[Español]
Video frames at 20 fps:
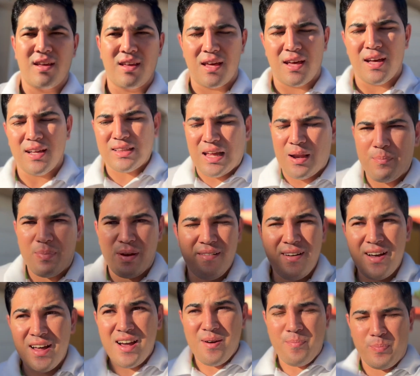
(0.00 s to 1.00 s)
¿Qué tal
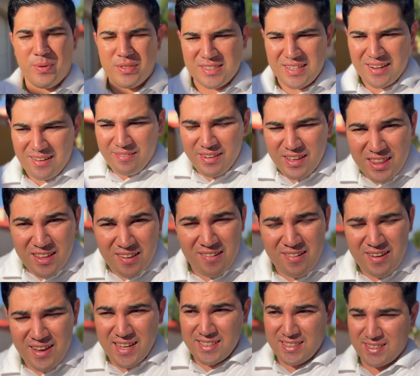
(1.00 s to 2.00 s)
pleba? Pues el video
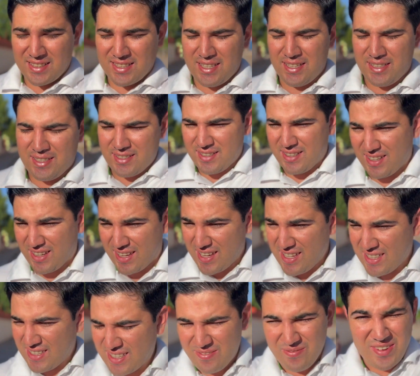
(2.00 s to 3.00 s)
este Que ya
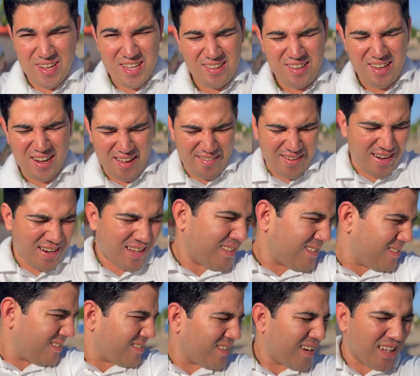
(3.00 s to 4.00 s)
están viendo, a la verga es
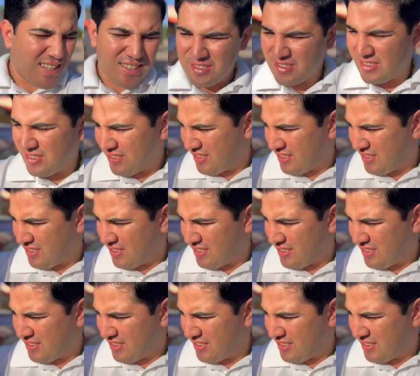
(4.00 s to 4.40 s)
un solazo